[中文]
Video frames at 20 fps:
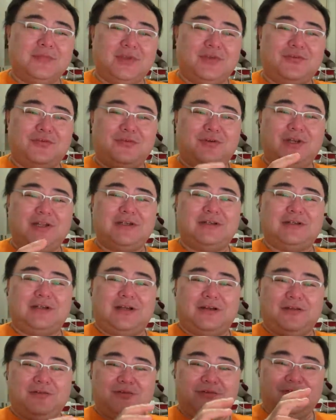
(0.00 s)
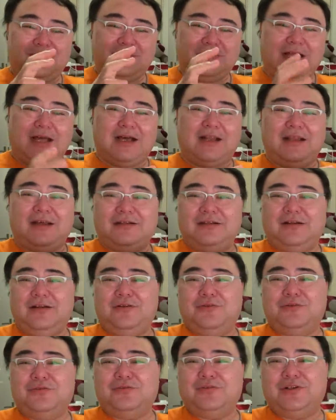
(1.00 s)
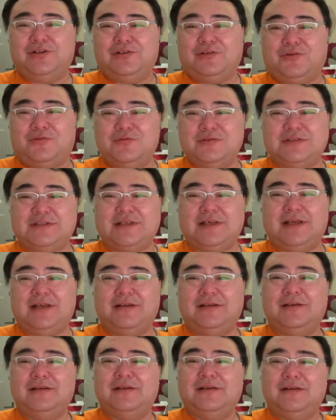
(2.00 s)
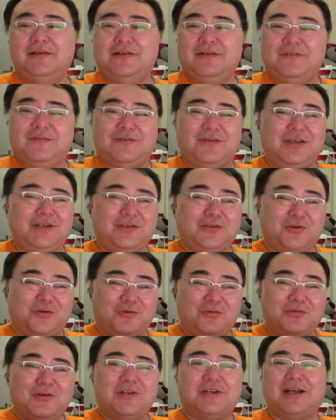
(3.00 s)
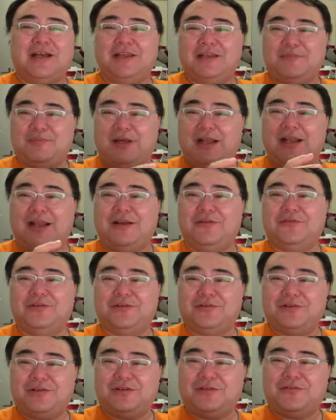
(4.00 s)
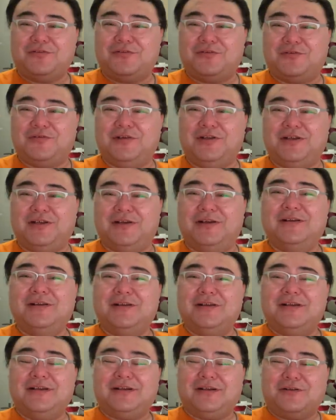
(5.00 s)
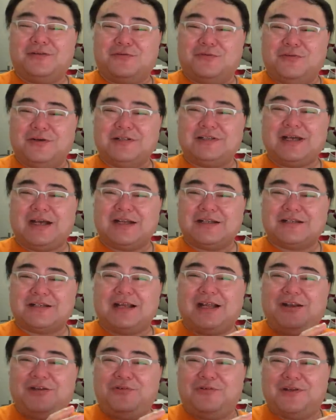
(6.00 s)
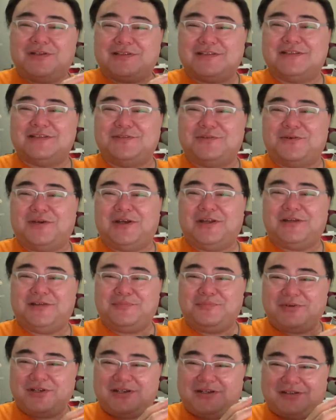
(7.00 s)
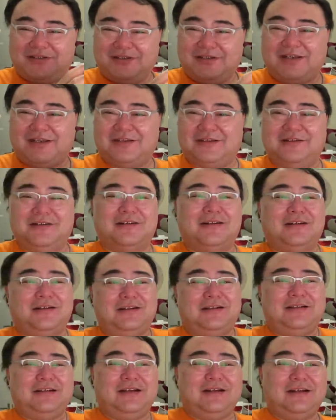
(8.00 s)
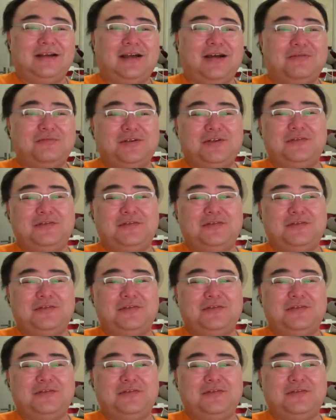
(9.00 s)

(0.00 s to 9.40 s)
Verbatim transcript: 中国历史上大量的流通的是铜钱，所以铜山一般来说都是所谓的国家战略资源，是不可能给个人的。但是汉